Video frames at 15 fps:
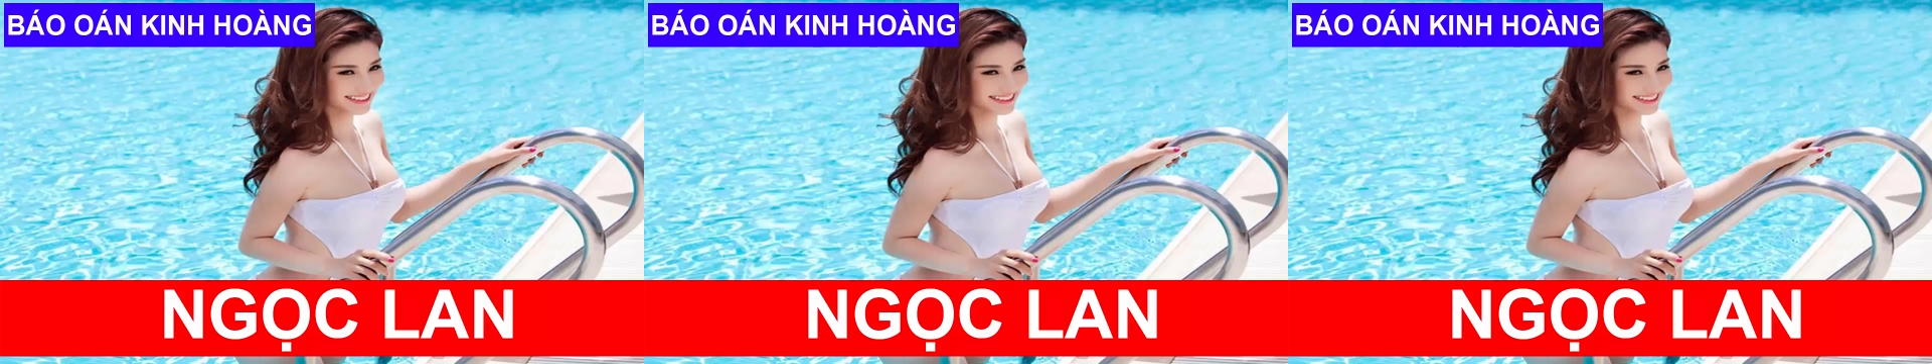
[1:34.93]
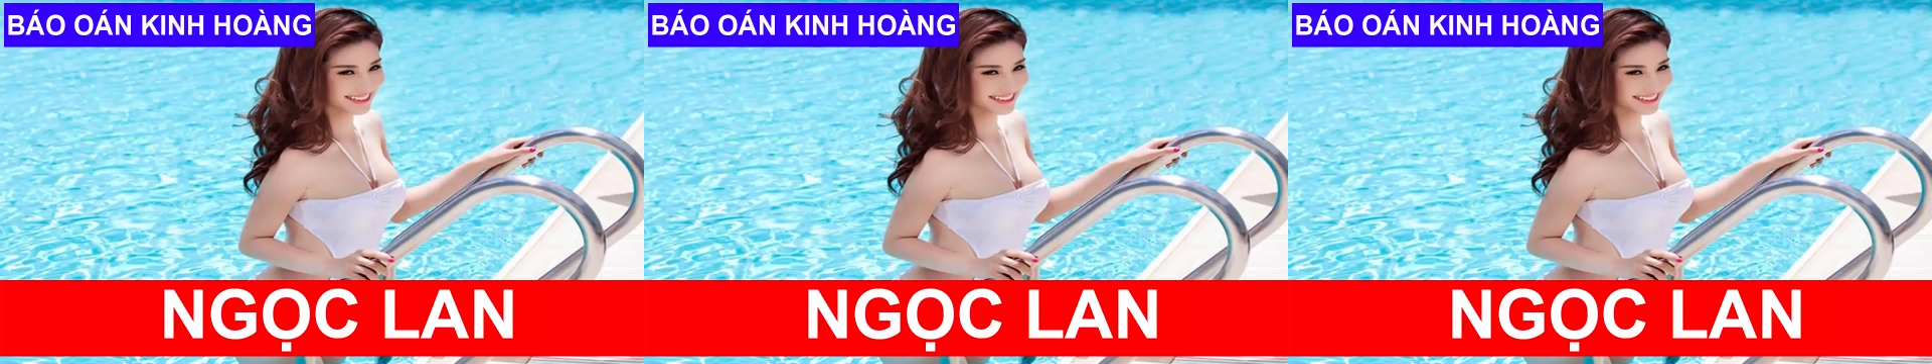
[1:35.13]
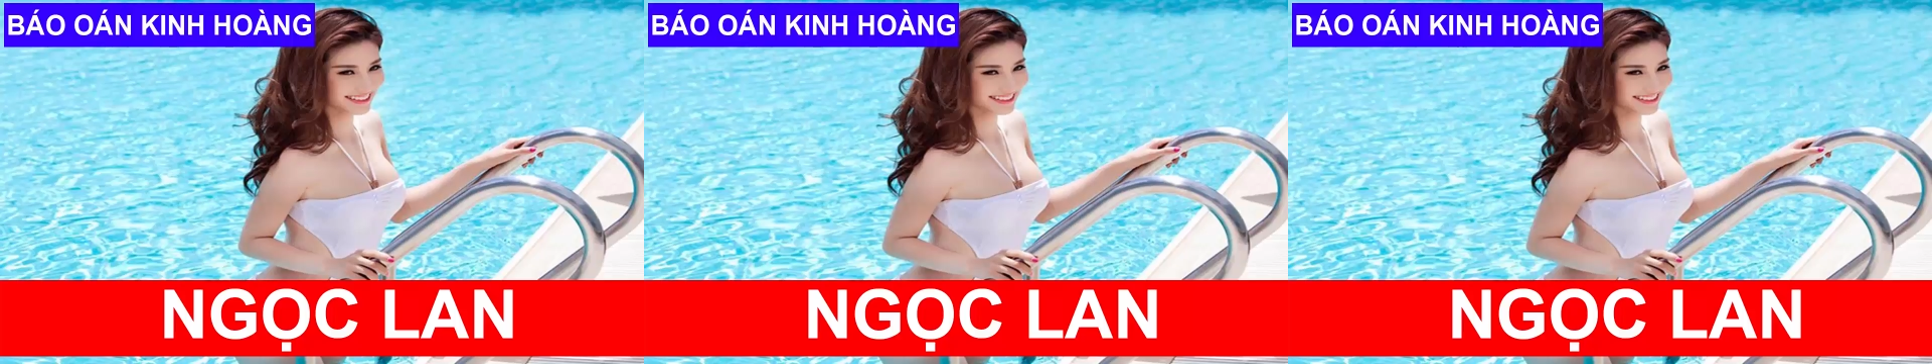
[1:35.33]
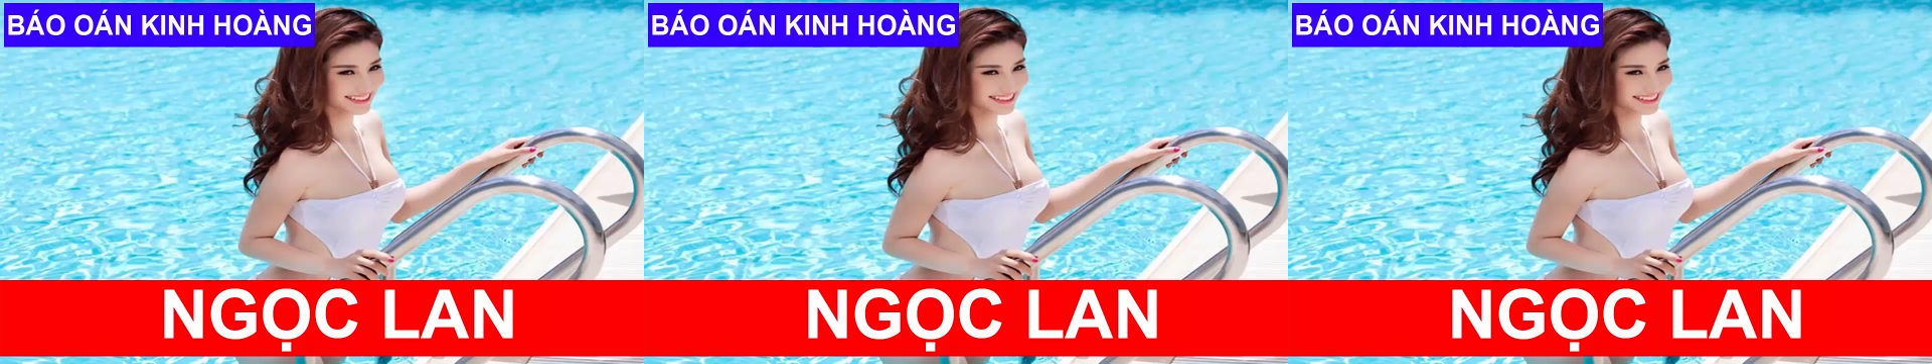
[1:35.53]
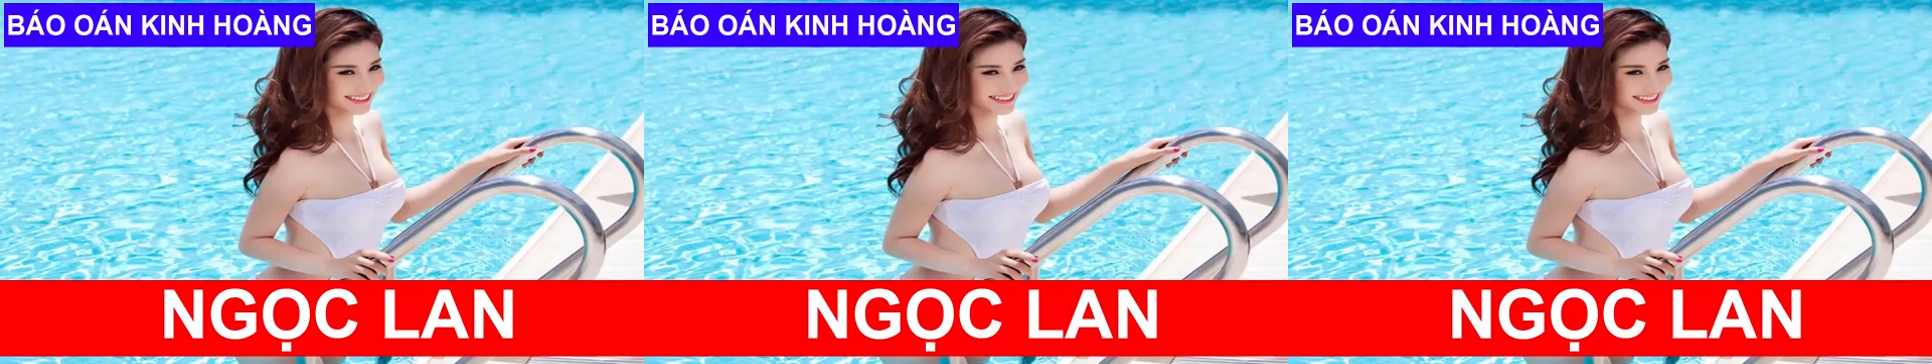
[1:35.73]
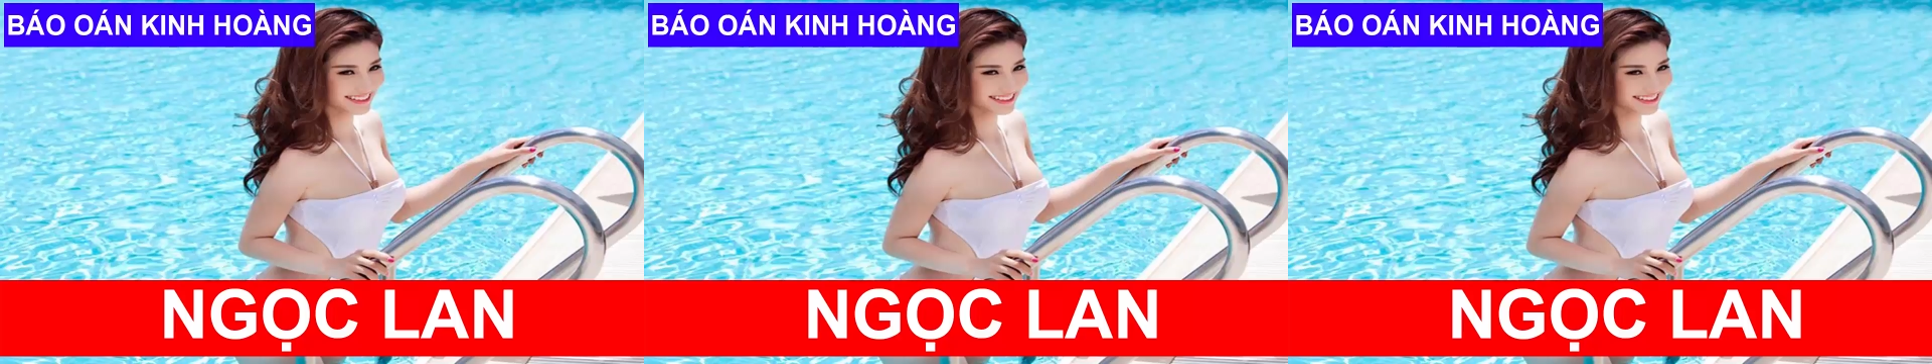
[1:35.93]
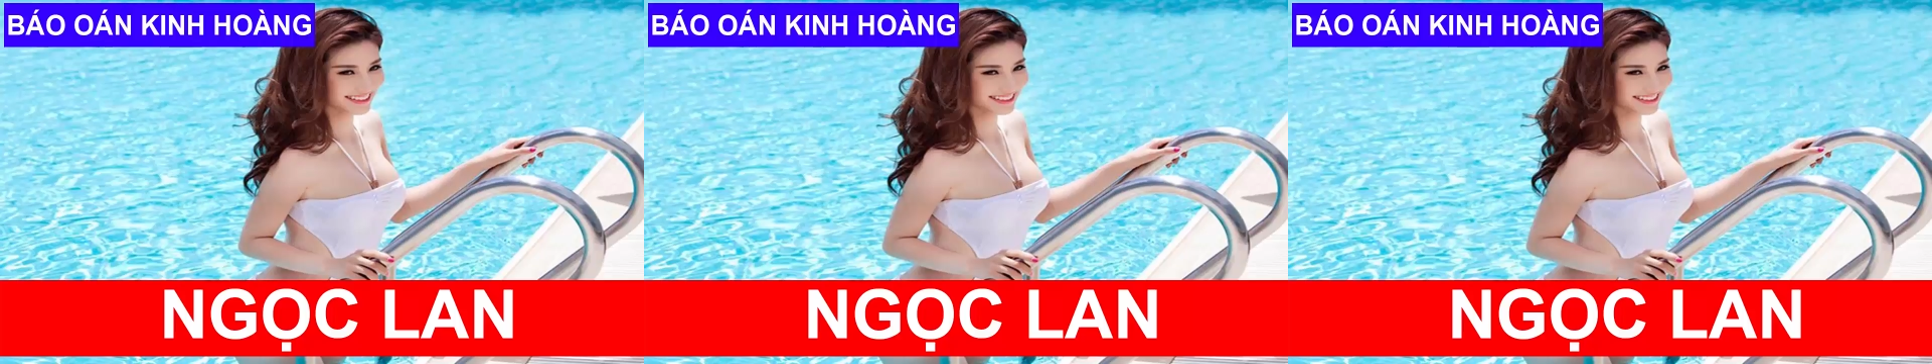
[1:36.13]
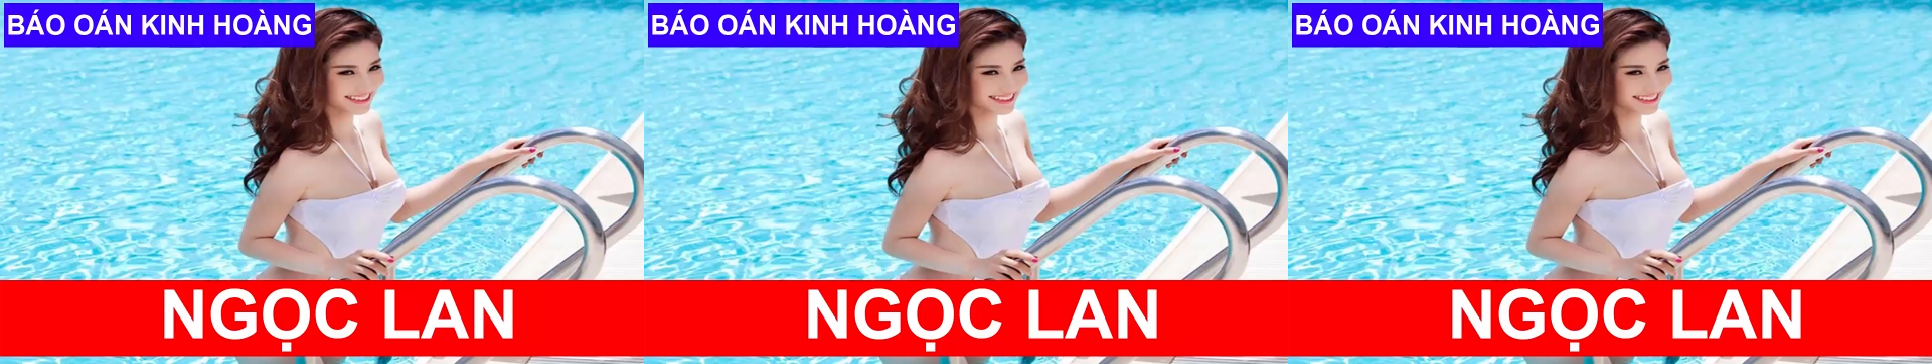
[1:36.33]
từ thiện trong xã
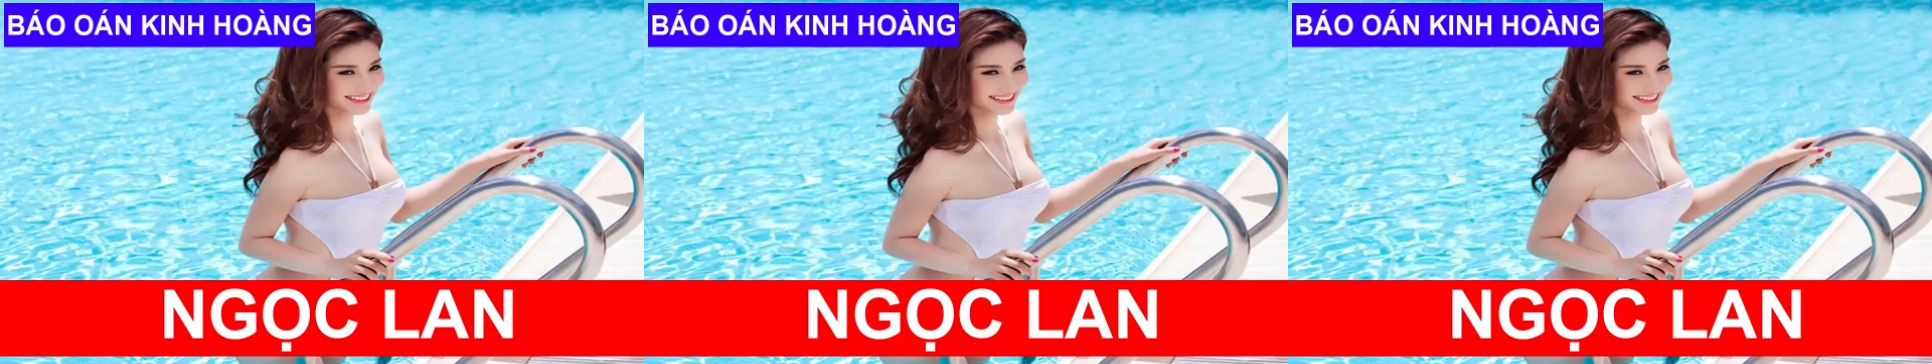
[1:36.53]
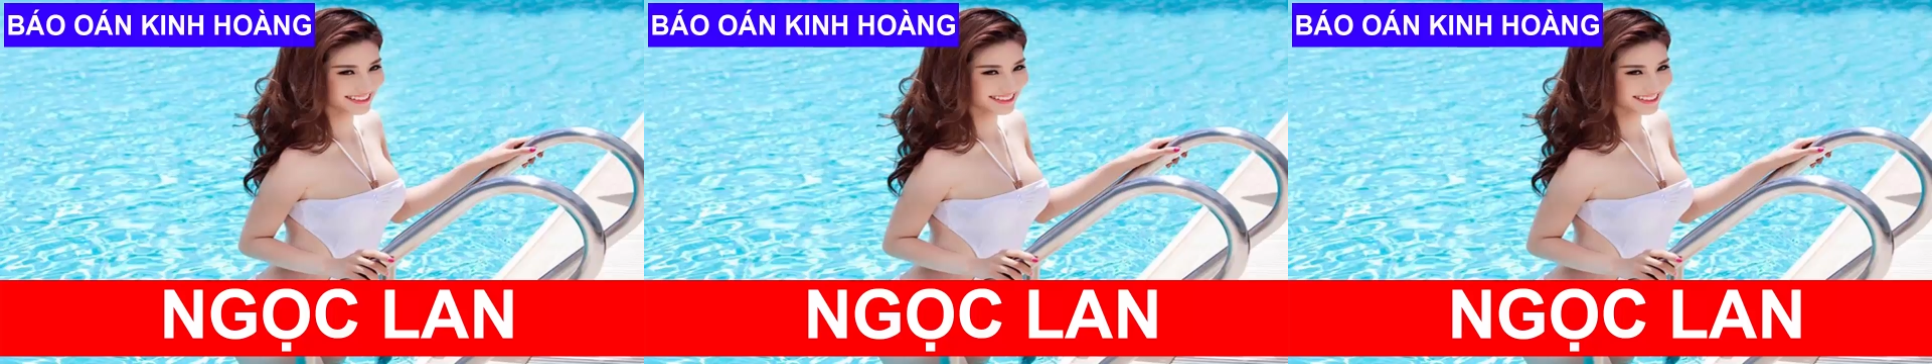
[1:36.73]
hội.